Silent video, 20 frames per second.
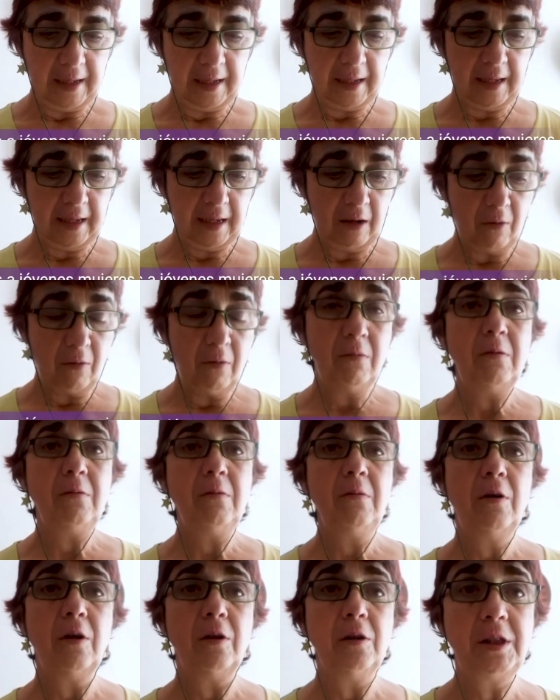Eh,
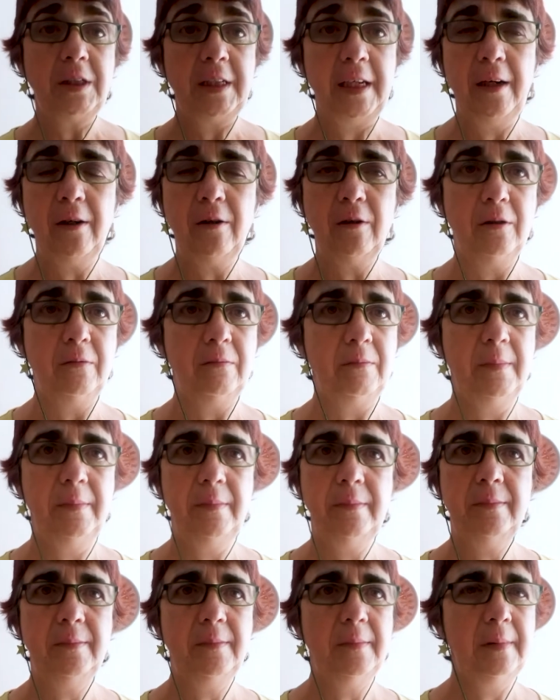un consejo,
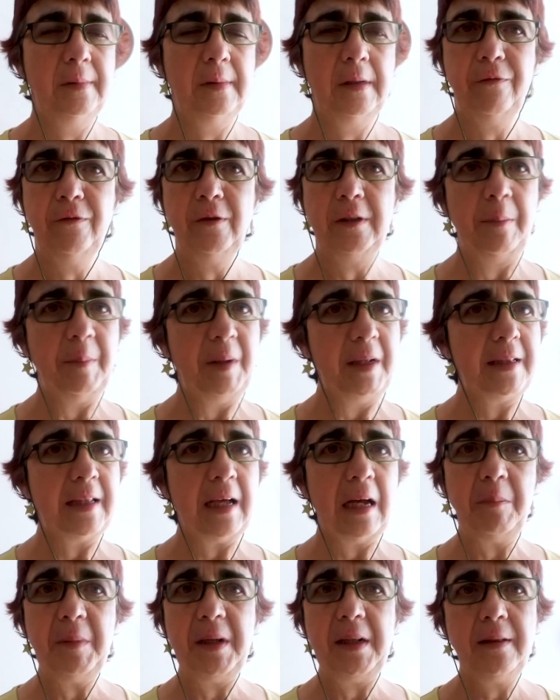mm,
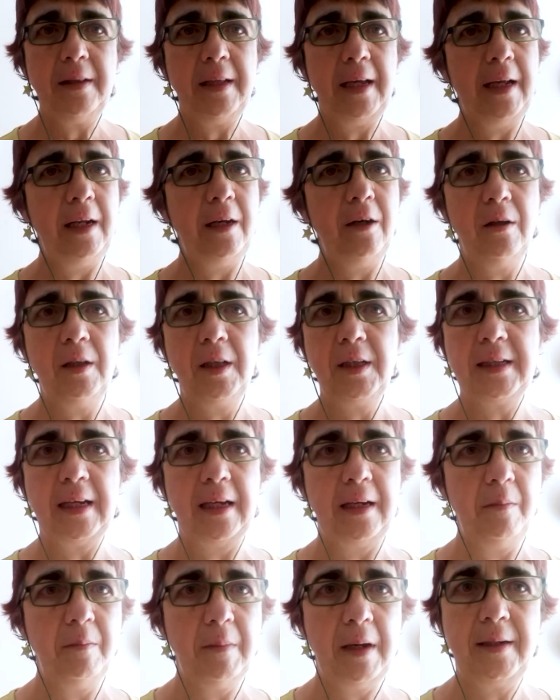fundamentalmente no
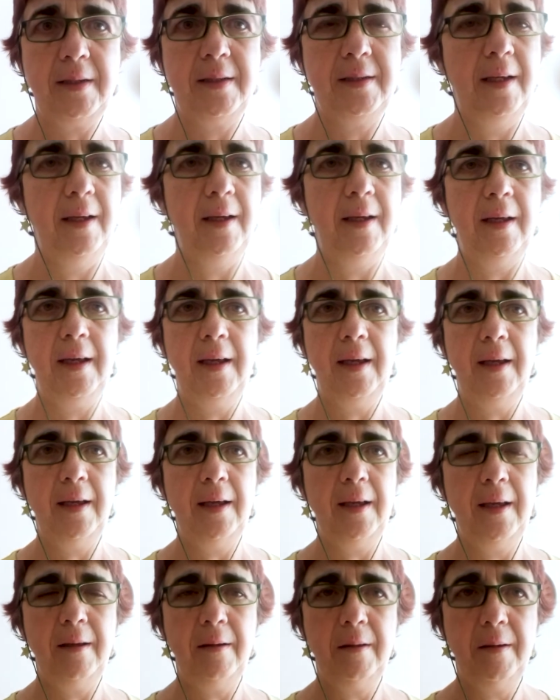desanimarse.
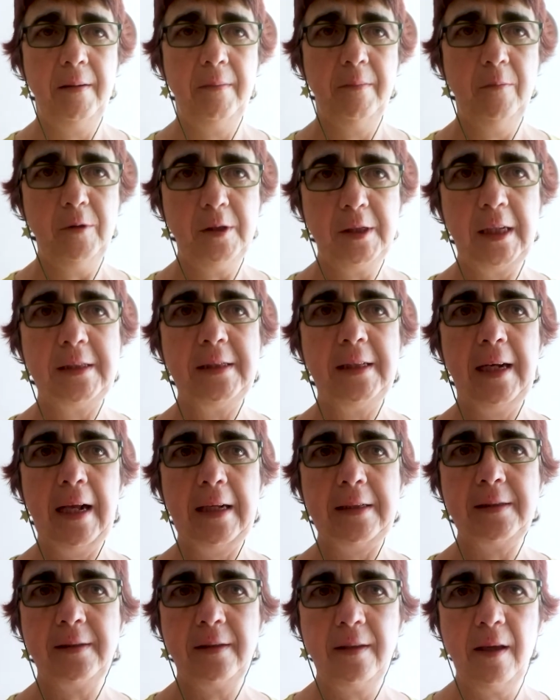Eh, muchas de
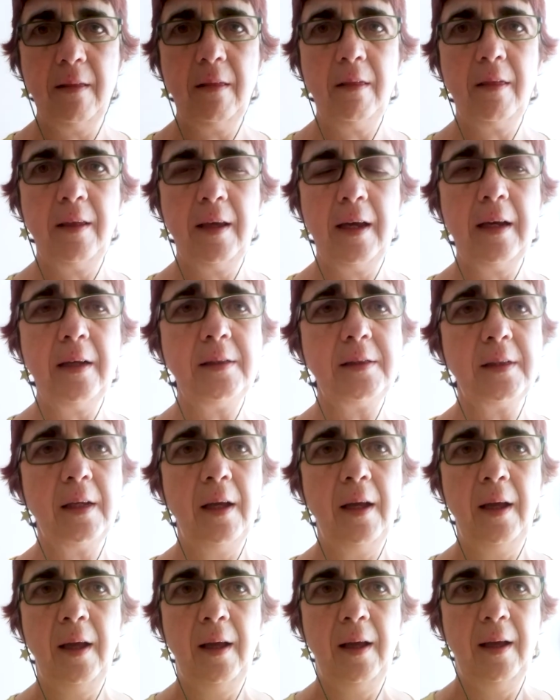las ciencias,
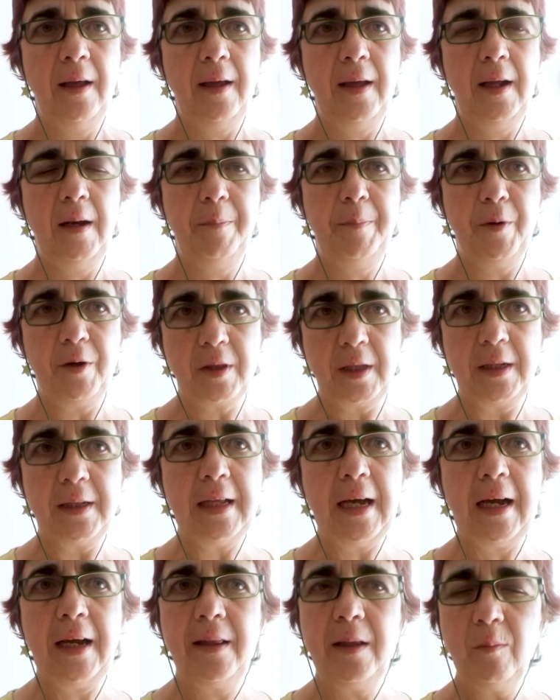el
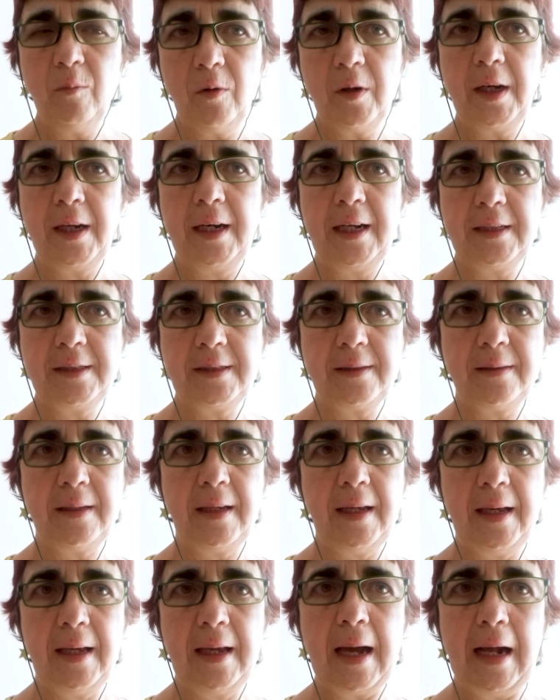porcentaje de mujeres
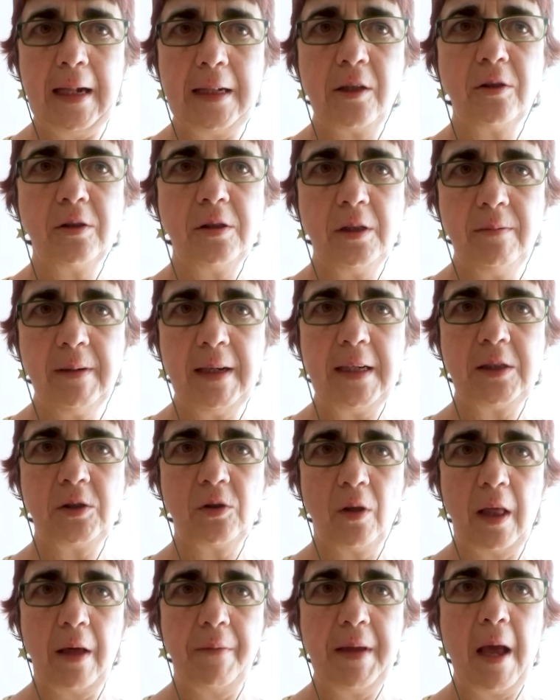a eh, altos niveles
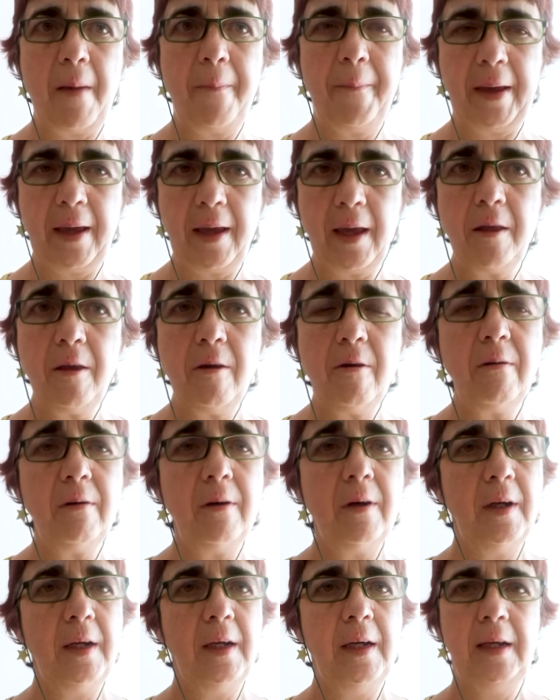todavía es
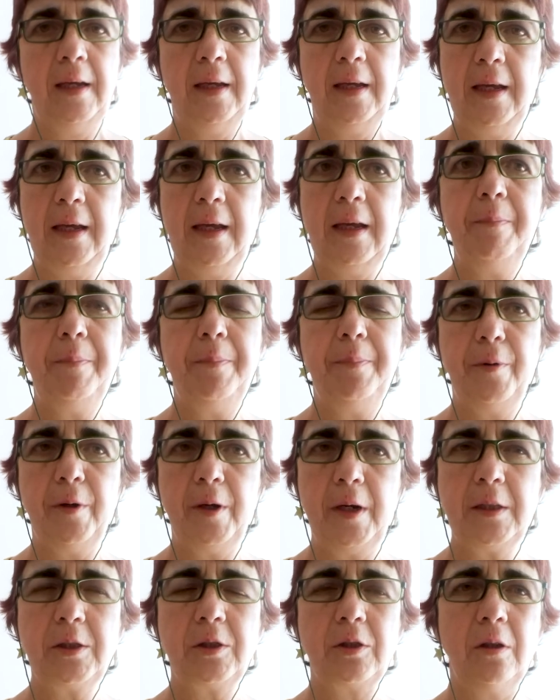pequeño y
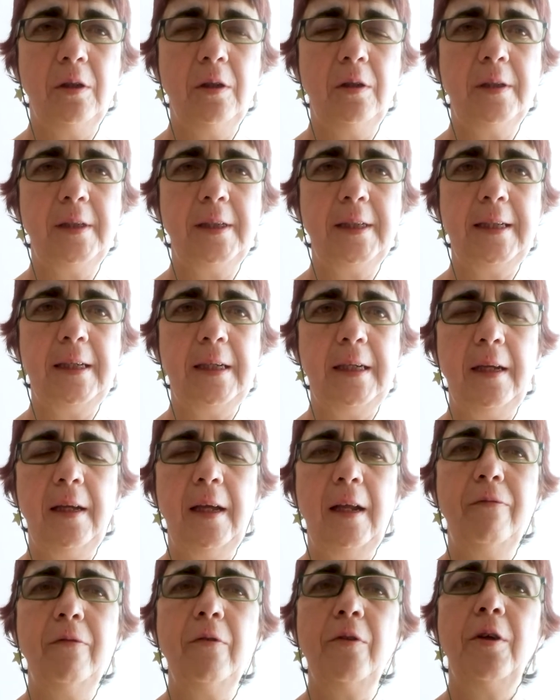por eso
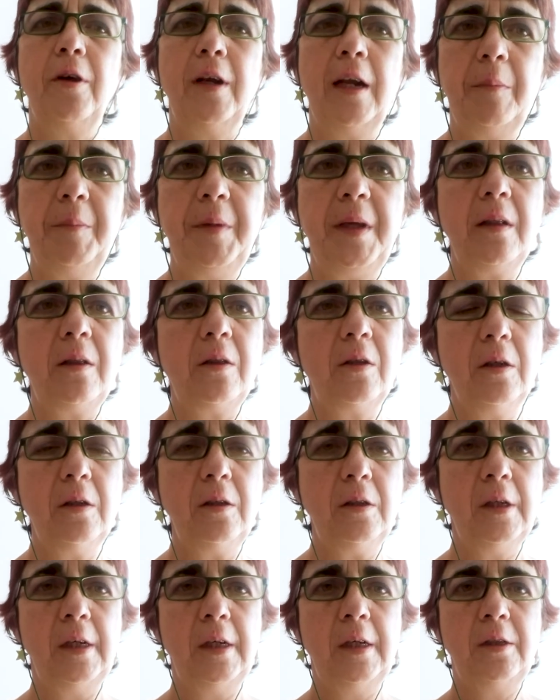el
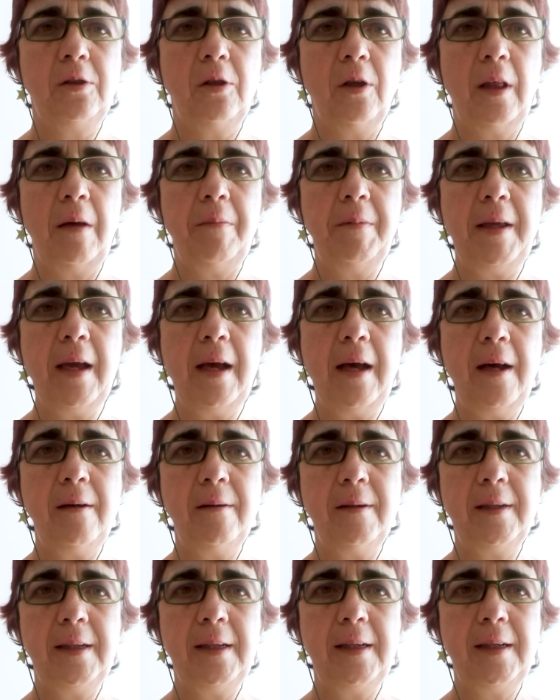funcionamiento todavía